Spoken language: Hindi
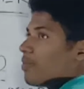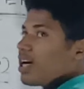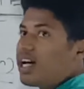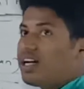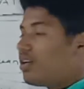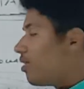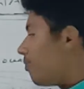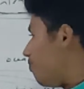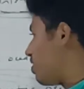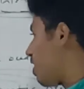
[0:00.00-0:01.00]
बड़ा
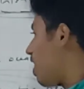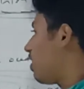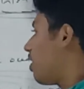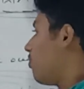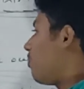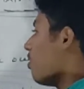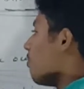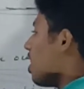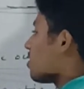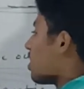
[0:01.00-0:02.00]
विशालतम
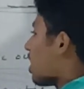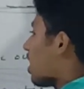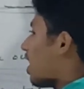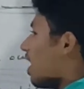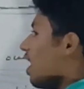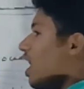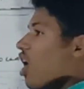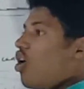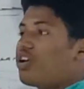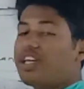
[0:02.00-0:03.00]
महासागर है
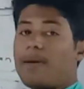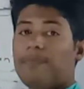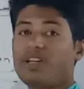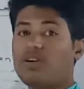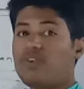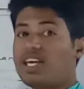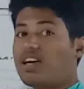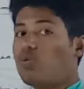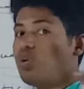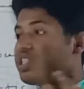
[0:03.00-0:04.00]
और ये पृथ्वी के
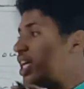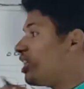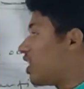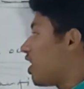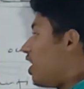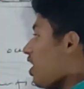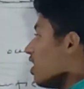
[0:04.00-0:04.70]
कुल क्षेत्र का